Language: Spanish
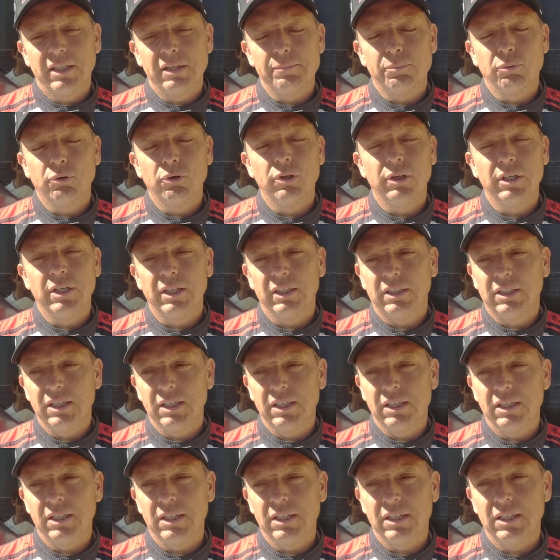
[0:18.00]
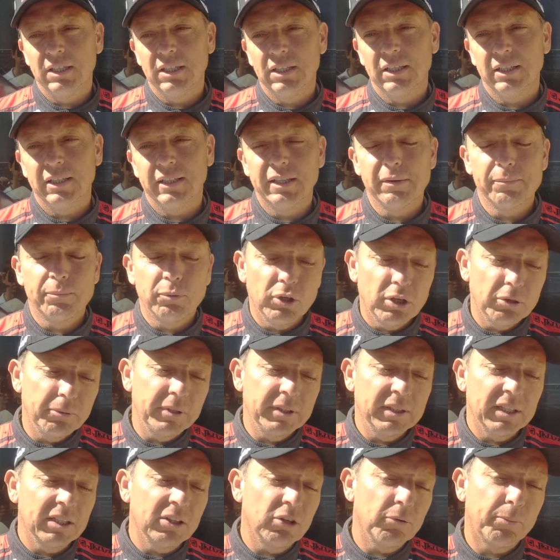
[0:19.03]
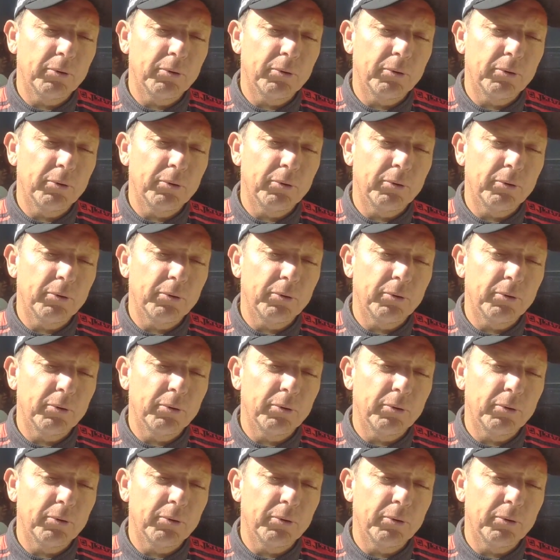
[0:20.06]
poder, este, de poder brindarnos